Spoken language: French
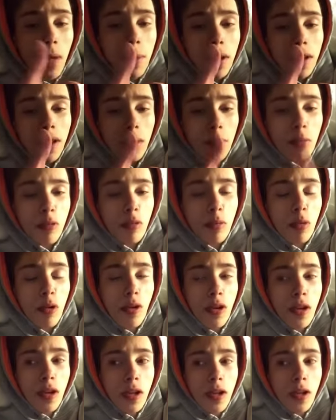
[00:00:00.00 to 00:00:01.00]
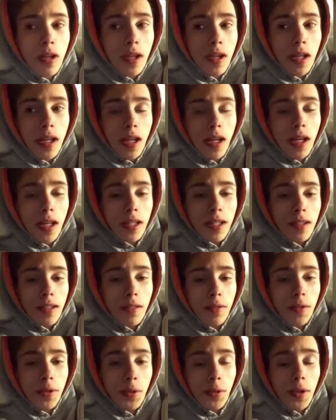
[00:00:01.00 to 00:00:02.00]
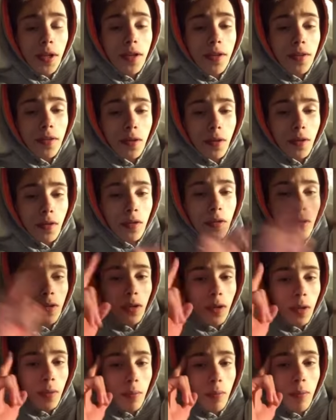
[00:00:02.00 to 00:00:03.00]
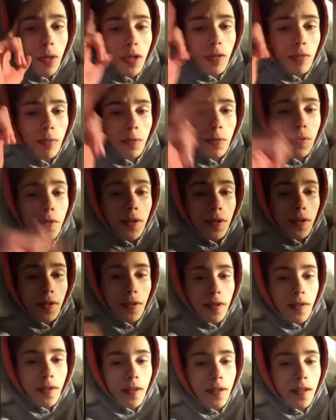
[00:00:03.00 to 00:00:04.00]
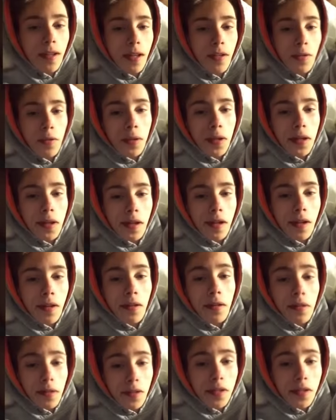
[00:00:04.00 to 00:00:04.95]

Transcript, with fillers: à mettre un pouce bleu et à liker cette vidéo là. Sur ce, bye tout le monde. C'était Anzo Taylor.